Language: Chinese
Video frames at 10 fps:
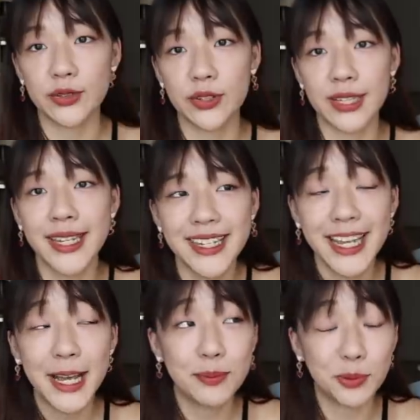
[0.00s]
说就是
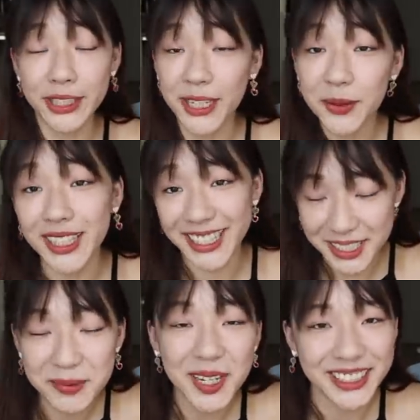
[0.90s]
补贴我的
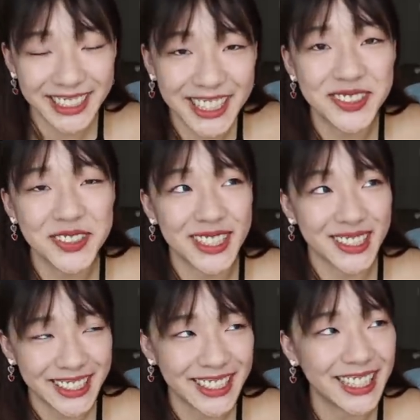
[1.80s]
机票钱去
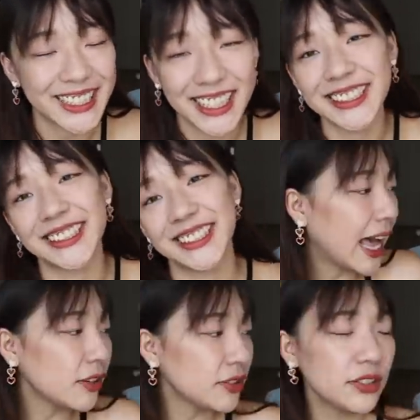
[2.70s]
找艺人这样子。
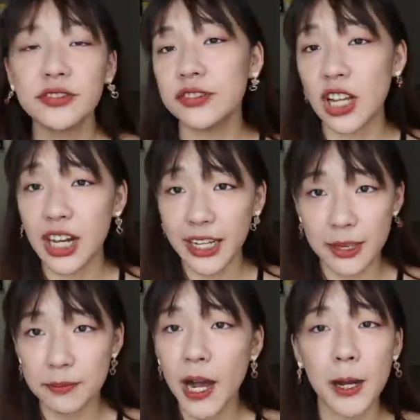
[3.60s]
How to vlog
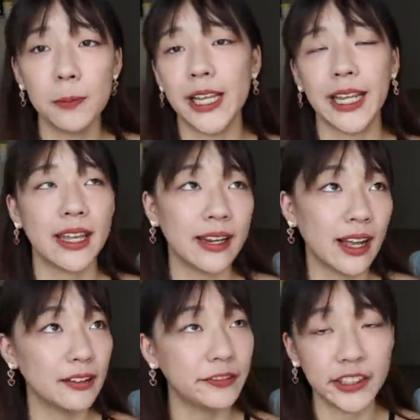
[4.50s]
in public and
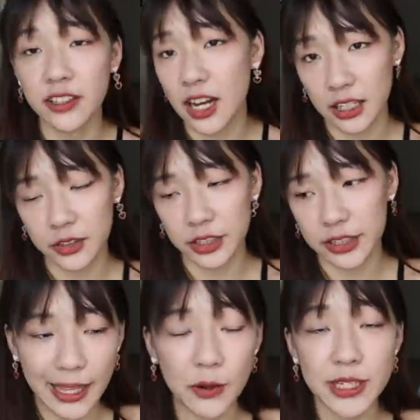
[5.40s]
not feel
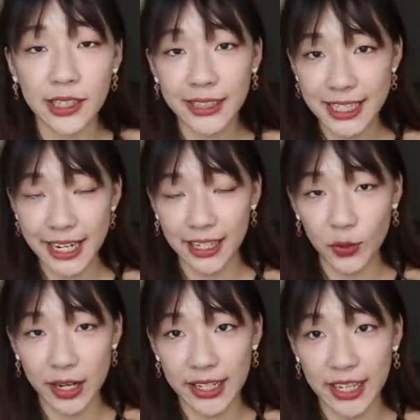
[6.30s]
awkward？ 来，我教大家一个
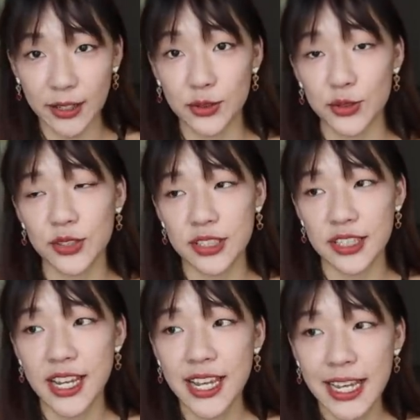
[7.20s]
观念哦，就
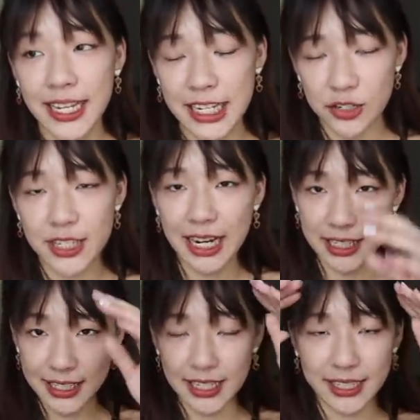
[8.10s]
是你就
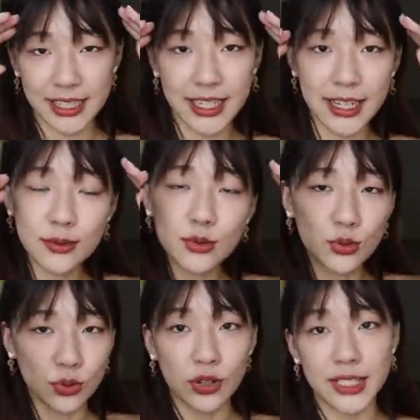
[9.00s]
想象今天
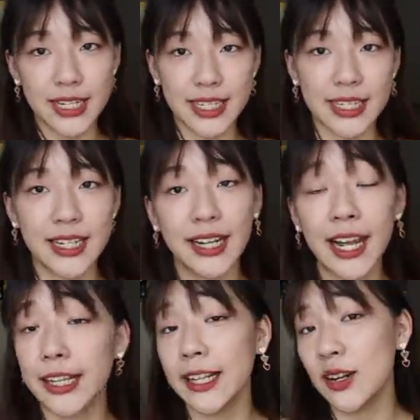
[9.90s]
所有在街上
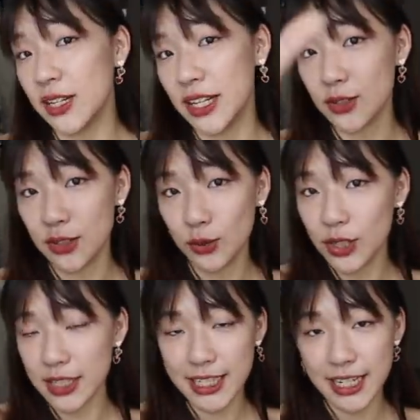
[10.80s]
看到你就是
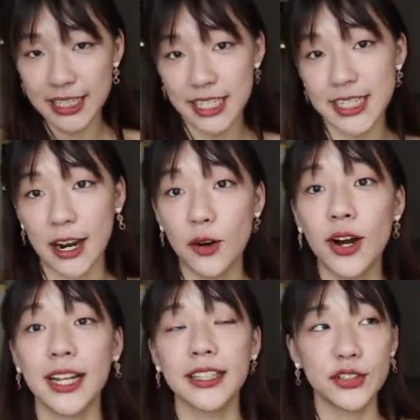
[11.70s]
对着相机讲
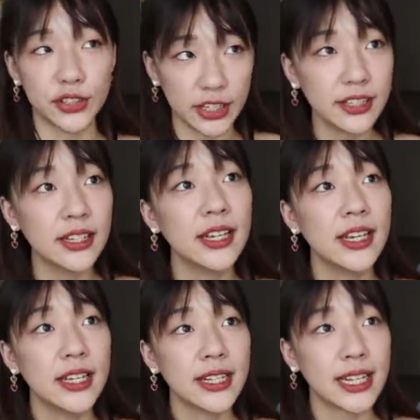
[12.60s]
话的人。
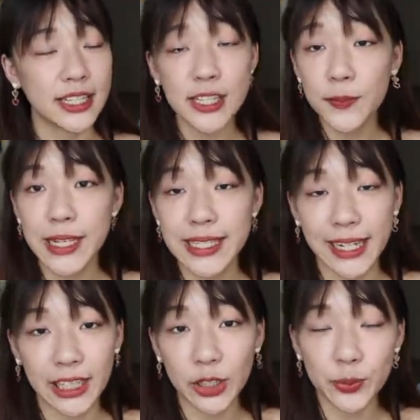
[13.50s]
你这辈子
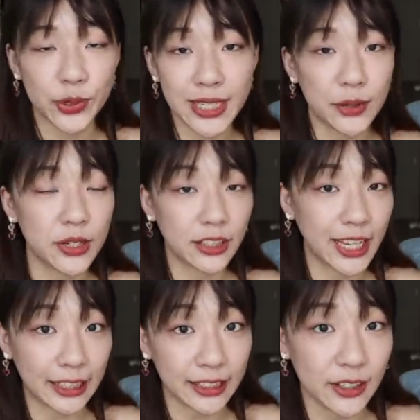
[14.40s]
大概都不会再遇到
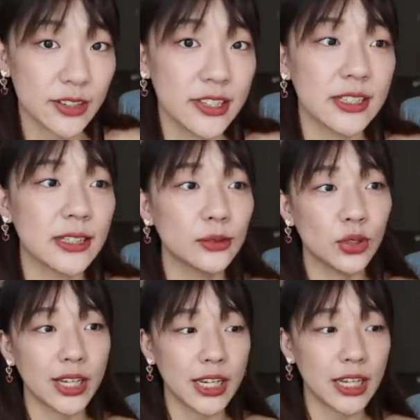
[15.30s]
他第二次了，
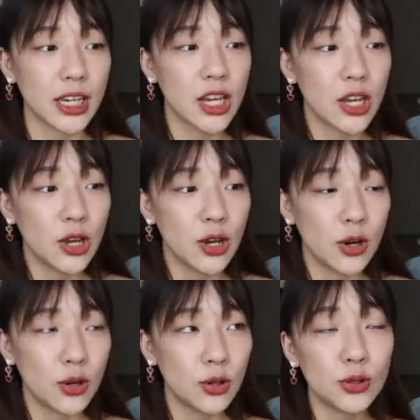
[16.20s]
所以
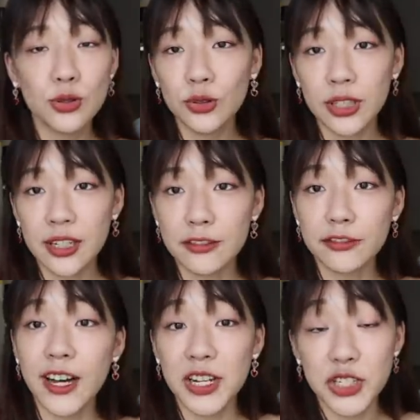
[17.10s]
who the
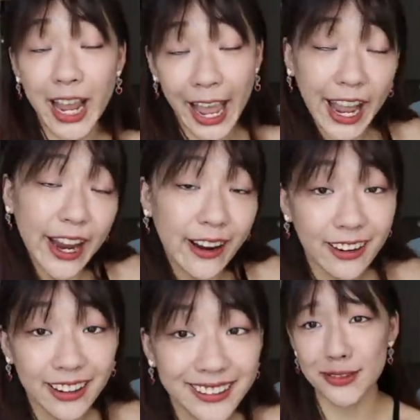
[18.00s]
fudge care？
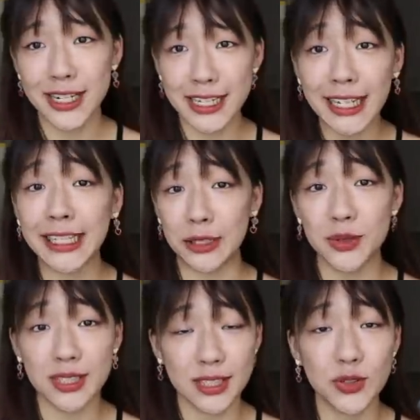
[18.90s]
就人家顶
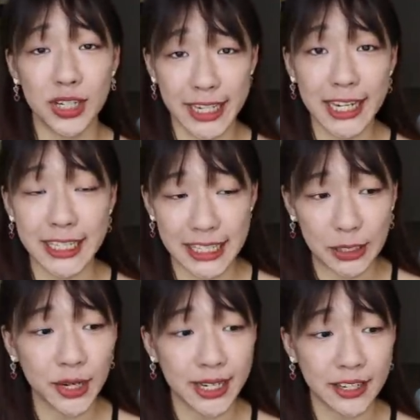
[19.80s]
多只是觉得你很奇
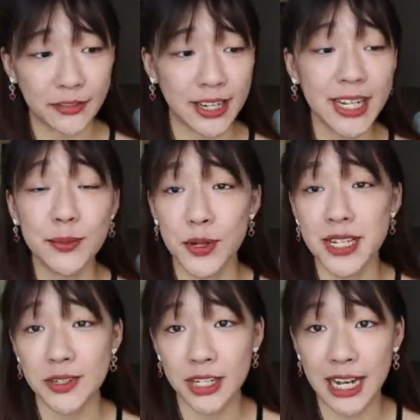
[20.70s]
怪而已，反正你也不
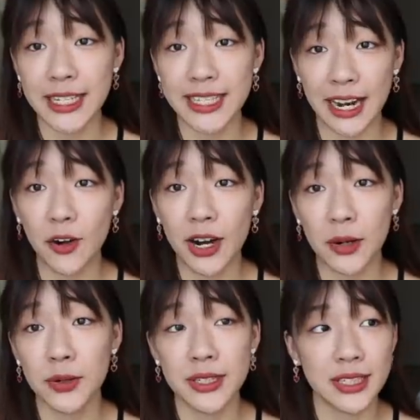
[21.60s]
会继续跟他讲
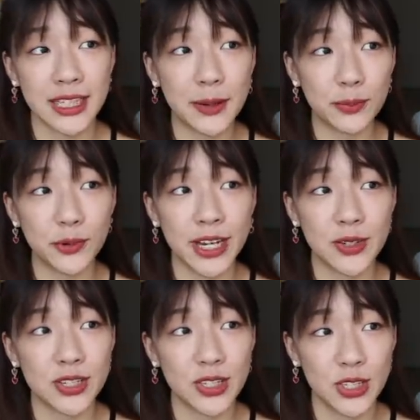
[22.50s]
话，或者是你也不会
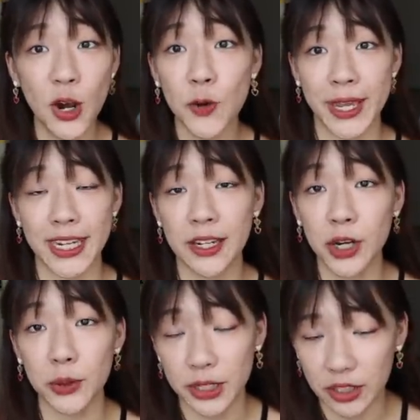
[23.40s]
就是之后每天都
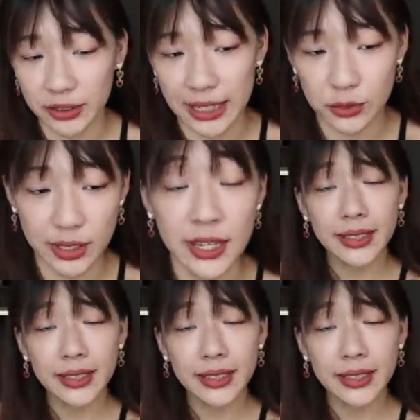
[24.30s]
要遇到他，所以